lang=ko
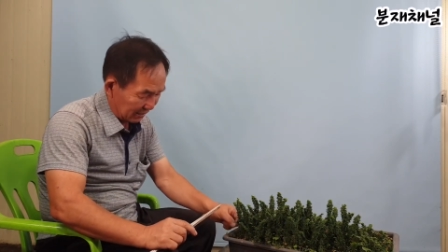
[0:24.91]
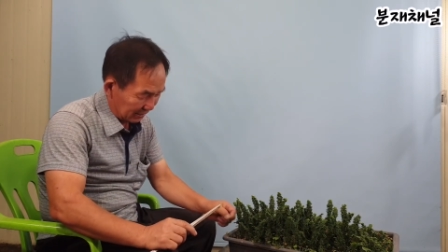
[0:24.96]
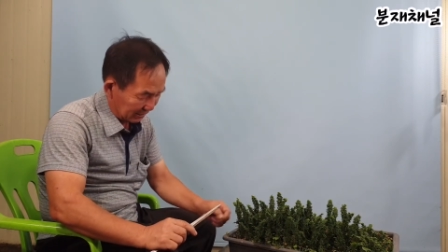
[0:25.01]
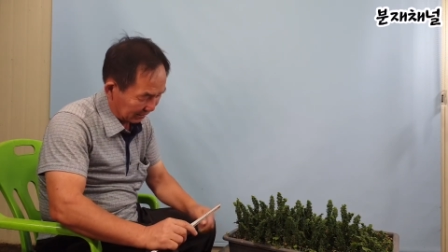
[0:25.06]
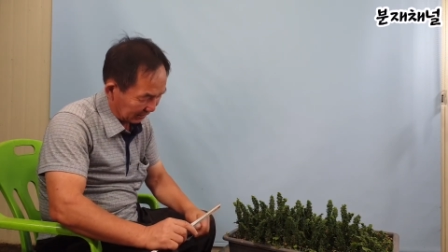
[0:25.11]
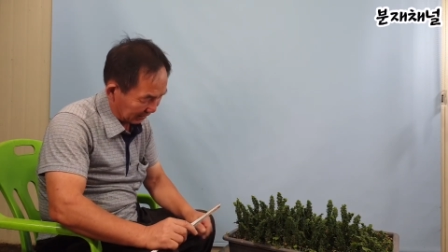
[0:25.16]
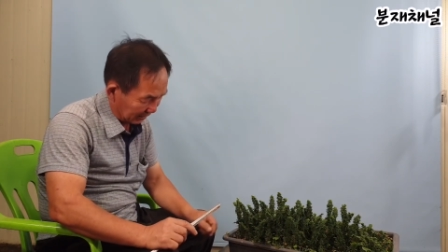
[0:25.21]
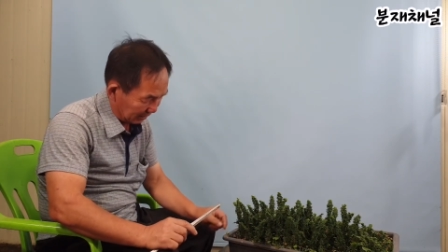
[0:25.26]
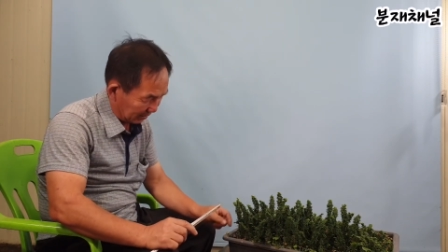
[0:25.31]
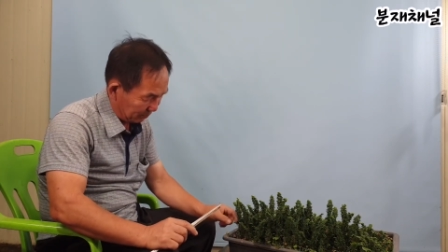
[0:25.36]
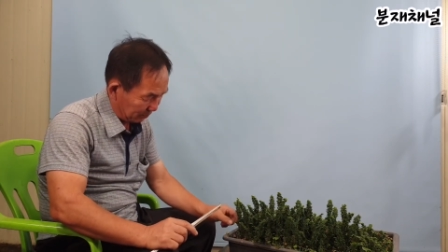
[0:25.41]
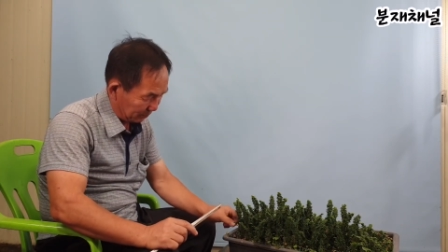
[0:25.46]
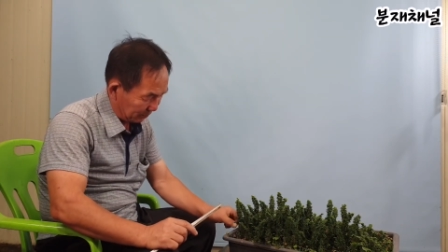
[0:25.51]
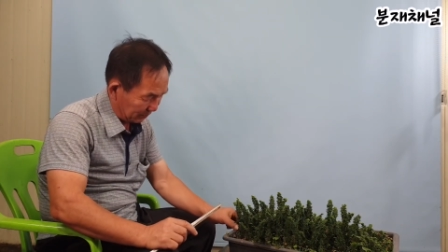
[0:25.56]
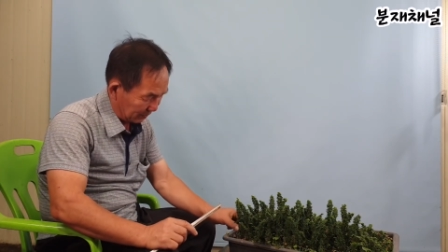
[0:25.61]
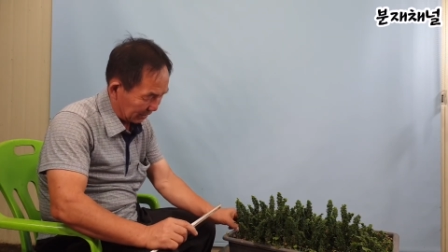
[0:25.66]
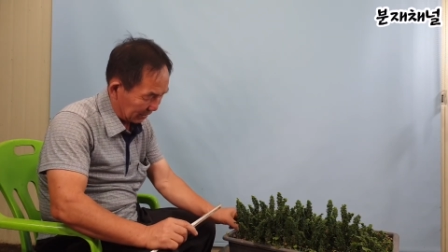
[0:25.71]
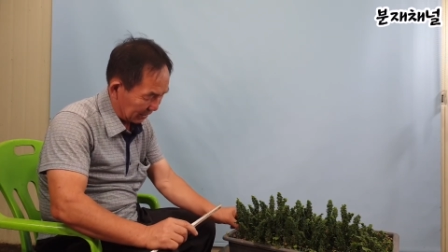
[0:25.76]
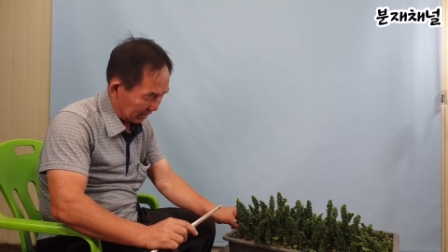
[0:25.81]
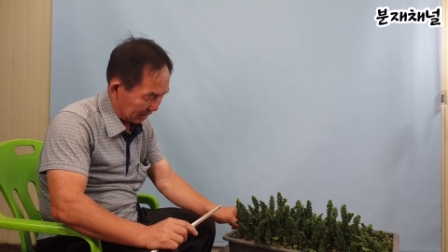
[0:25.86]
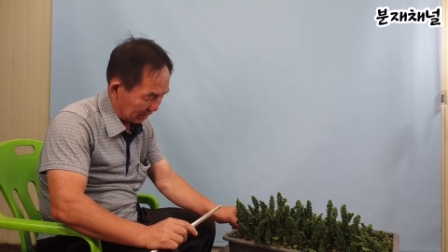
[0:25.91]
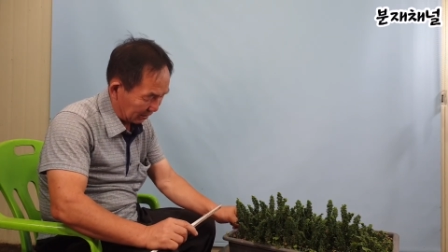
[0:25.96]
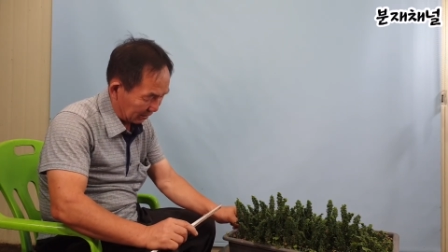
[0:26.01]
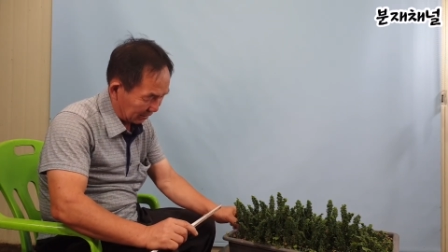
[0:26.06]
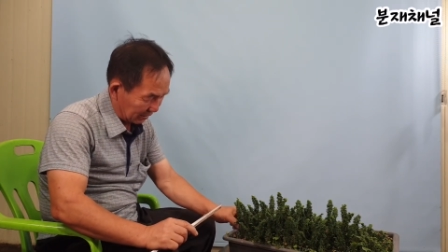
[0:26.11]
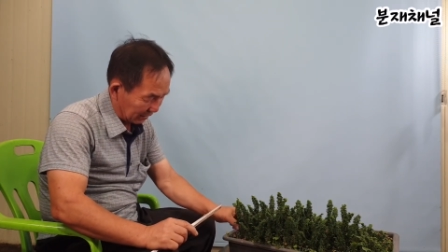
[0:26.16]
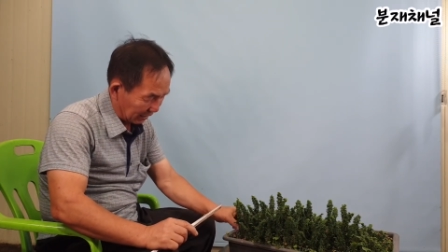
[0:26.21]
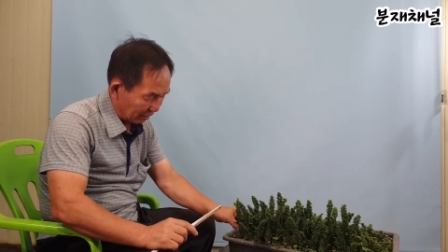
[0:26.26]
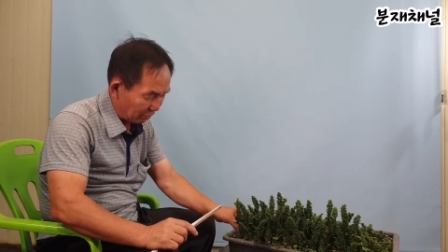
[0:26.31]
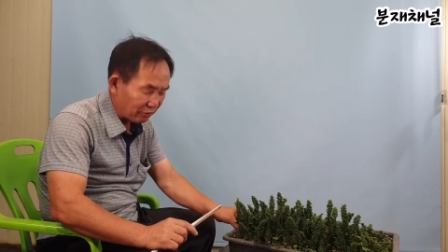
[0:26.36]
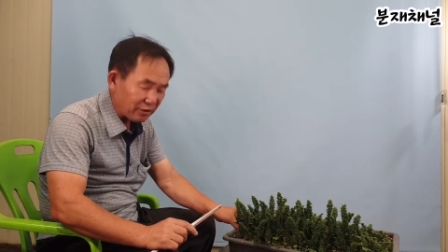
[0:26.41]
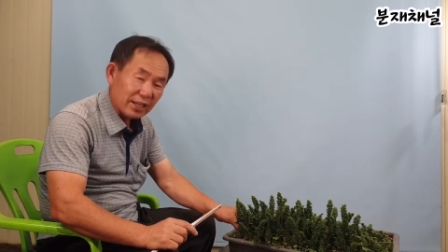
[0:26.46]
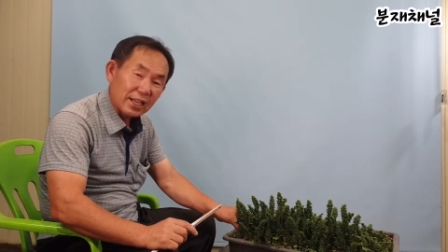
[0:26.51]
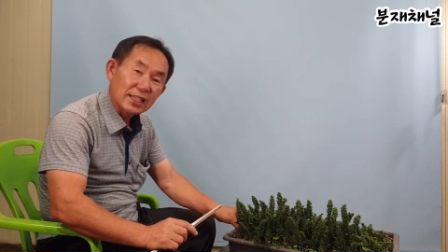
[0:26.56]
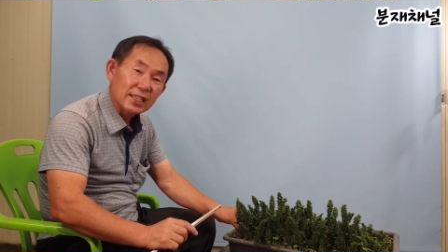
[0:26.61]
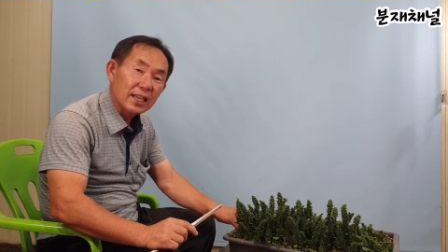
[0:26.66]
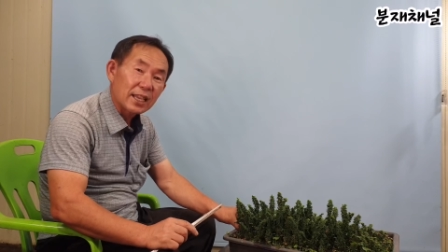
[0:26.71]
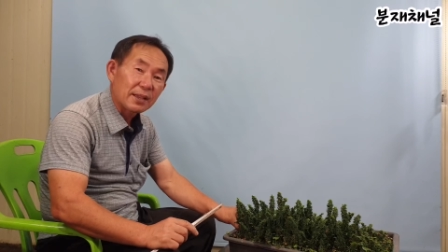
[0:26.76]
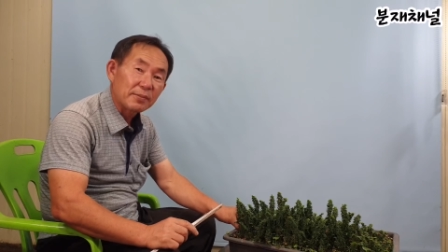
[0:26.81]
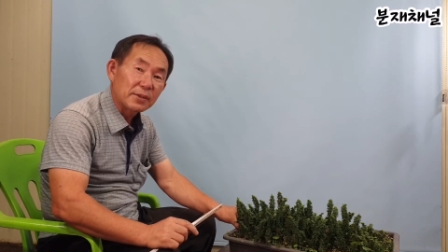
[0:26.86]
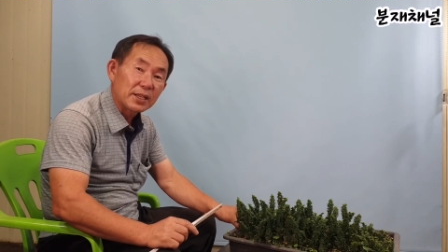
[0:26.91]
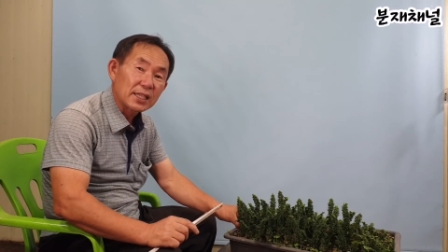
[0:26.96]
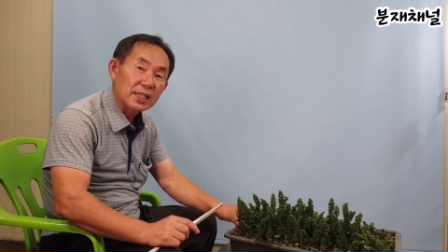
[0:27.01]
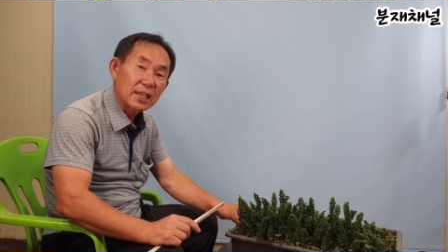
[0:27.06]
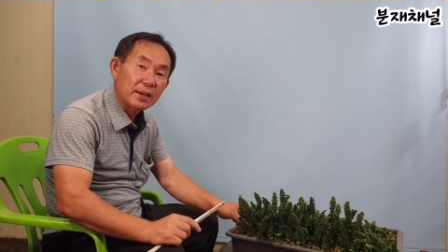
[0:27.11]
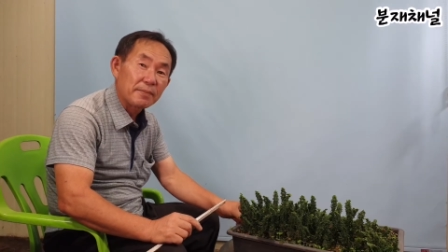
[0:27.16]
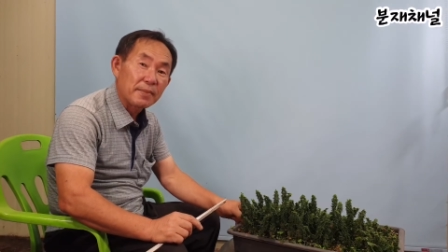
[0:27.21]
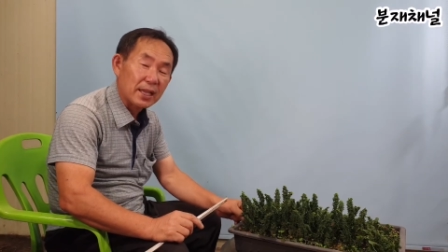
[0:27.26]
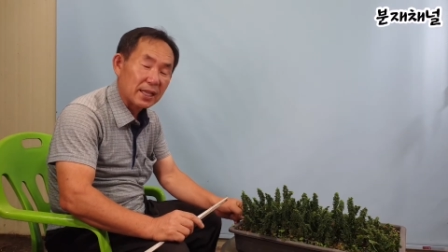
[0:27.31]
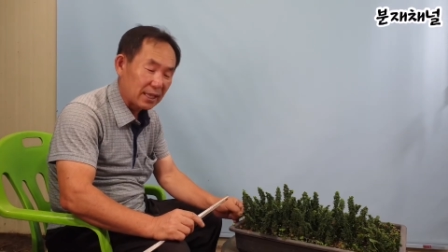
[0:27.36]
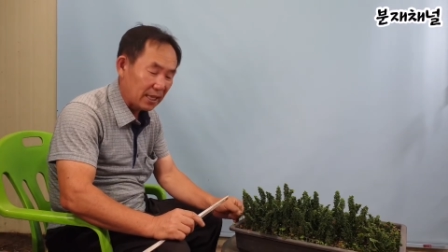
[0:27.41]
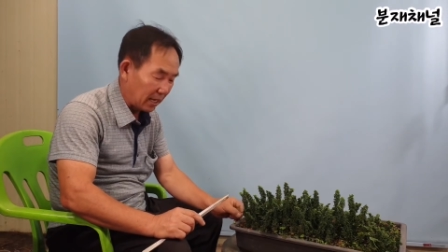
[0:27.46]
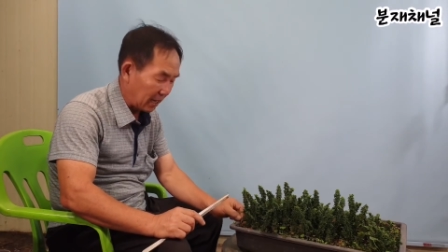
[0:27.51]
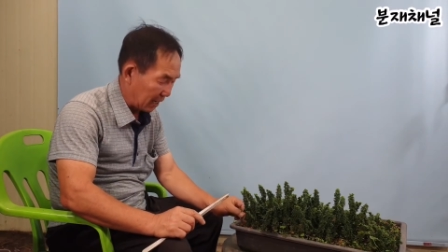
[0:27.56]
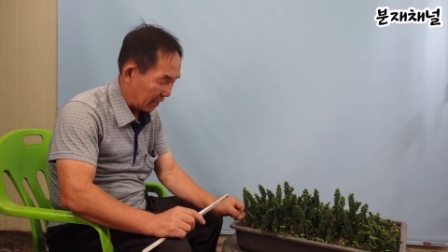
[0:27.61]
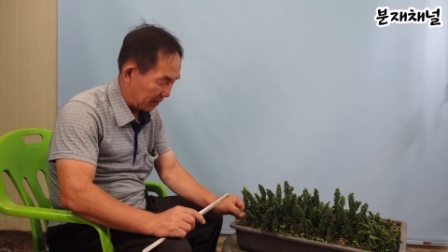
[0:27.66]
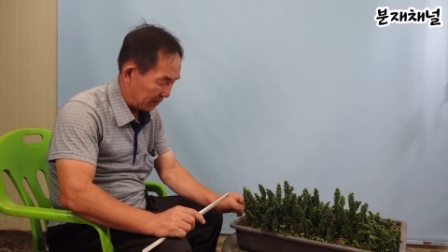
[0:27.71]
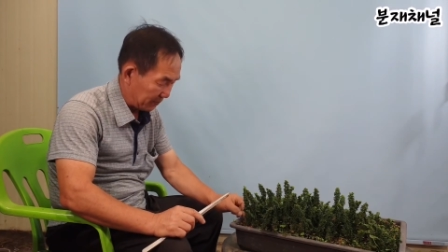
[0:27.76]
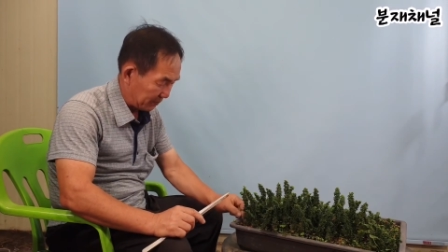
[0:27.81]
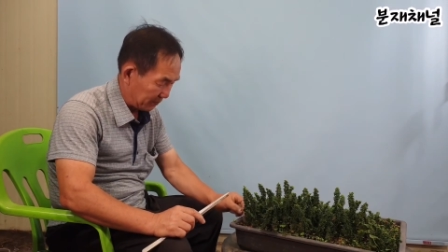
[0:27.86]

참 이 단순한 사람들이 참 많다.